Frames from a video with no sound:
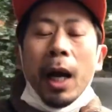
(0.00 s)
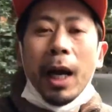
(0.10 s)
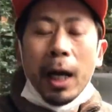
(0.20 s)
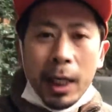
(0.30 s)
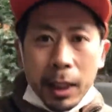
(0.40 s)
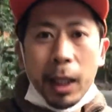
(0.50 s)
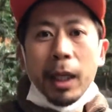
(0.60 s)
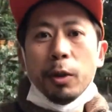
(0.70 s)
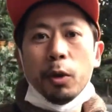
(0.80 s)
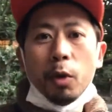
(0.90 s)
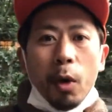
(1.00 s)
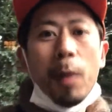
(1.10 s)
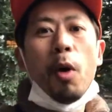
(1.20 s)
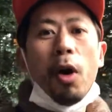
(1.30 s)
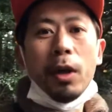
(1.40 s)
明日からの動画
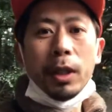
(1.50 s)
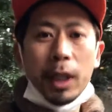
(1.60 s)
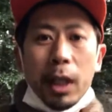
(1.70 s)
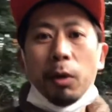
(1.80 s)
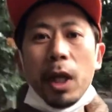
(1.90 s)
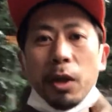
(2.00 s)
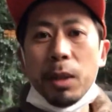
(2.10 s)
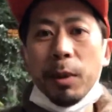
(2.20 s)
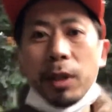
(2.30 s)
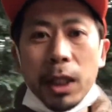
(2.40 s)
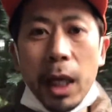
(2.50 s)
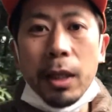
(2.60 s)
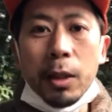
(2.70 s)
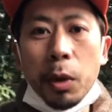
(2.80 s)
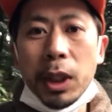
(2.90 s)
もぜひお楽しみください
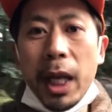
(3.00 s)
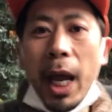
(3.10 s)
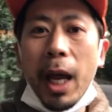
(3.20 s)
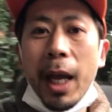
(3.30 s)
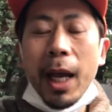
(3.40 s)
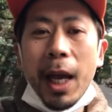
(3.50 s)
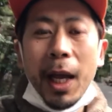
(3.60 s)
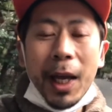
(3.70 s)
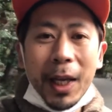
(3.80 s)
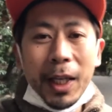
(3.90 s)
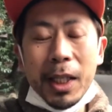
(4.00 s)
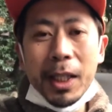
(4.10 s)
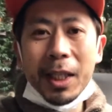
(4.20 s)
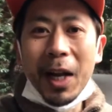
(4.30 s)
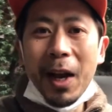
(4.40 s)
そして
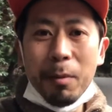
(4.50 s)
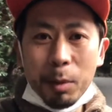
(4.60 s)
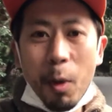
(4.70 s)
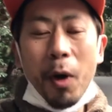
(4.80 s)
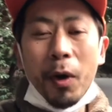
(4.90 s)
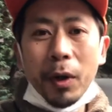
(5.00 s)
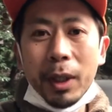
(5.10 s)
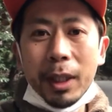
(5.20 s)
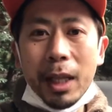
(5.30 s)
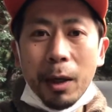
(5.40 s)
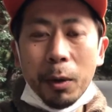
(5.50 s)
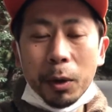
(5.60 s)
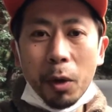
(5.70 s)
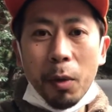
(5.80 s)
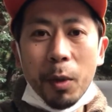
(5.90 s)
インスタライブもやろう
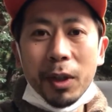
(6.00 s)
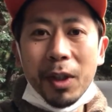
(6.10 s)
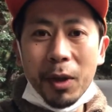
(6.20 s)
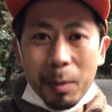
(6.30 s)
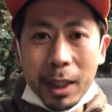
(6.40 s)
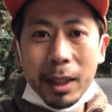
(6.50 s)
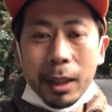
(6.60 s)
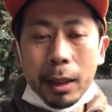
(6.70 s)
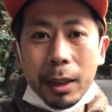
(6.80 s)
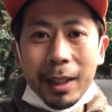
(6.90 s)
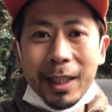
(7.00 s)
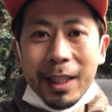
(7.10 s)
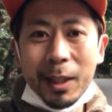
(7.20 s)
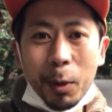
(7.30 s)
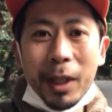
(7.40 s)
と思っております
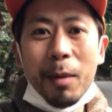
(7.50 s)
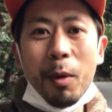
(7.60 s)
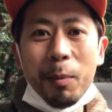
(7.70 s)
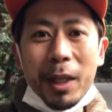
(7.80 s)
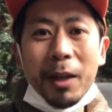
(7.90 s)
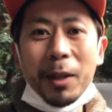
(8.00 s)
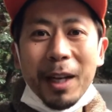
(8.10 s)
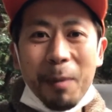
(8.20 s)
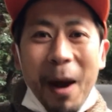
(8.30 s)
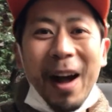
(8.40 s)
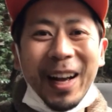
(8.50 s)
一人でも見てくれれば